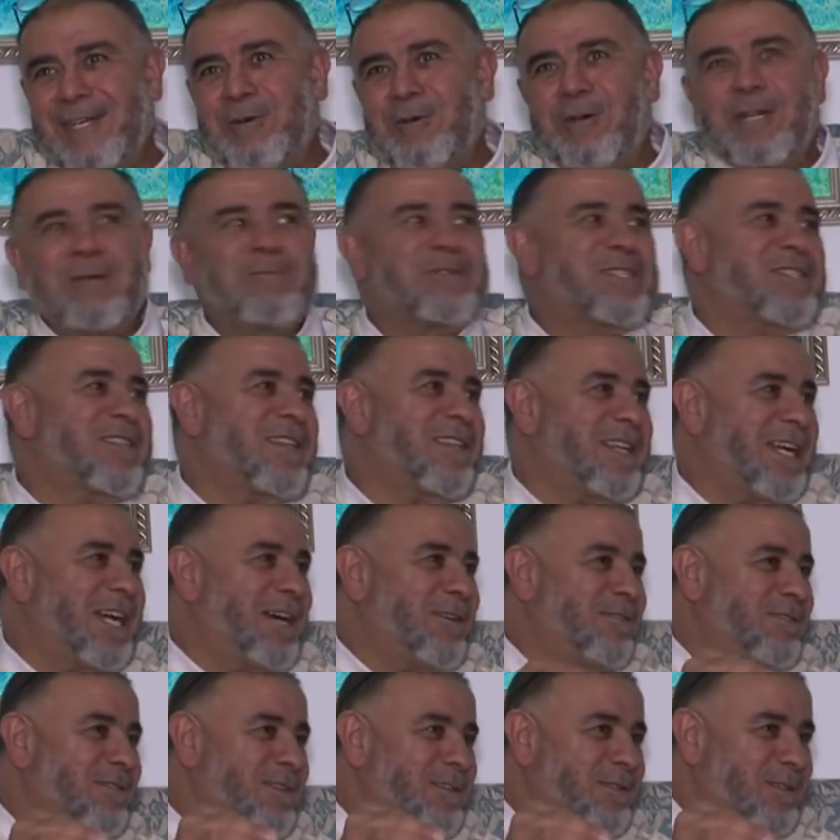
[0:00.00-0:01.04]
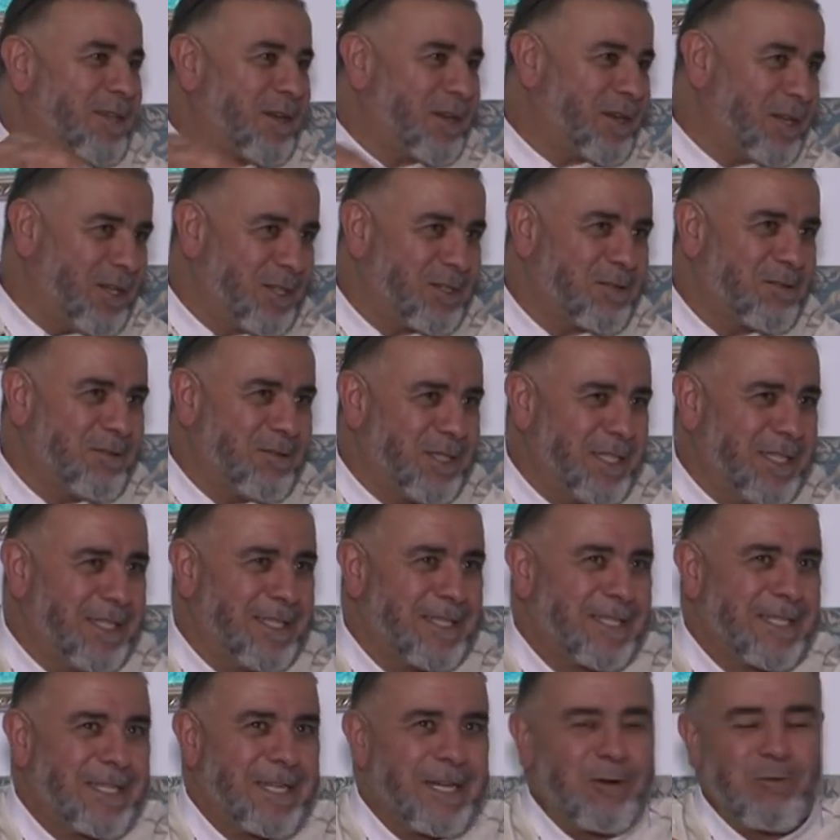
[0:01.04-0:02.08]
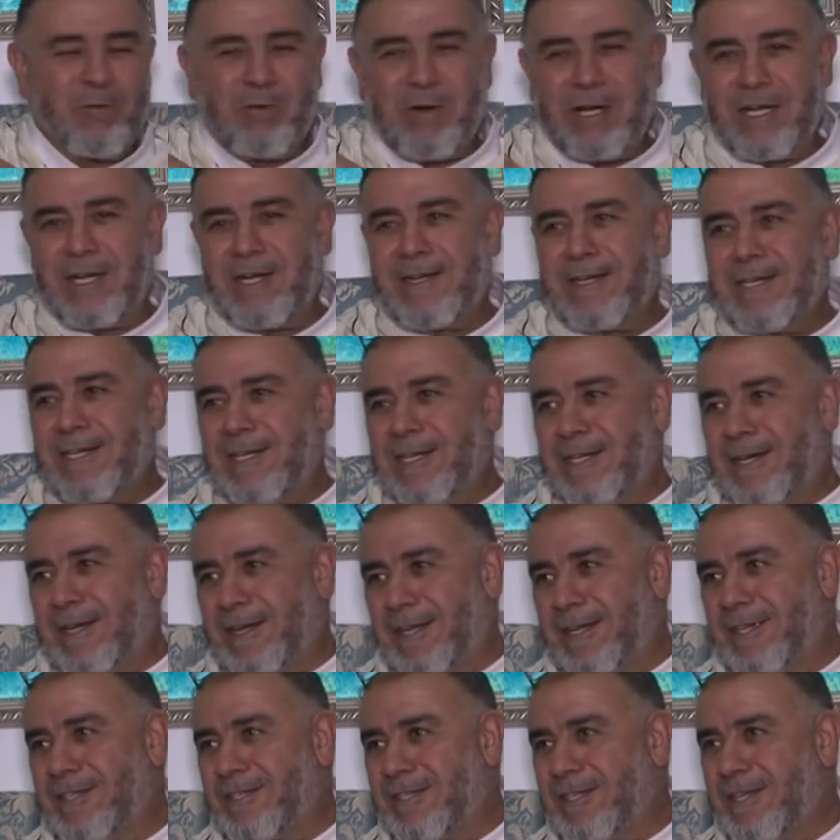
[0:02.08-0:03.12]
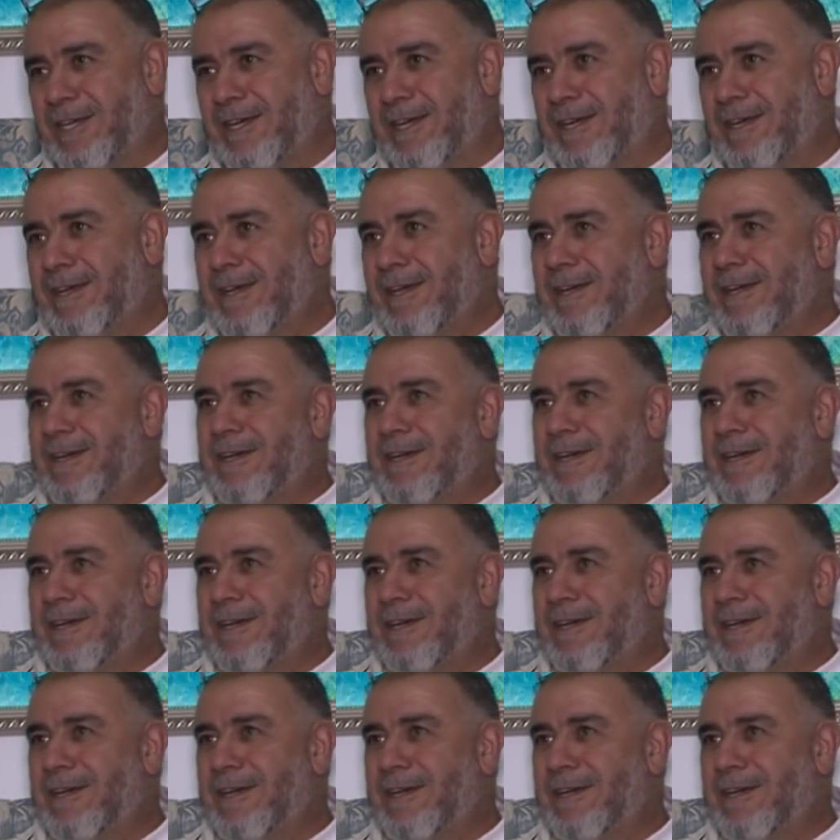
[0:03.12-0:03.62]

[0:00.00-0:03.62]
وراه مستدعاو للريسوني هو رئيس آه،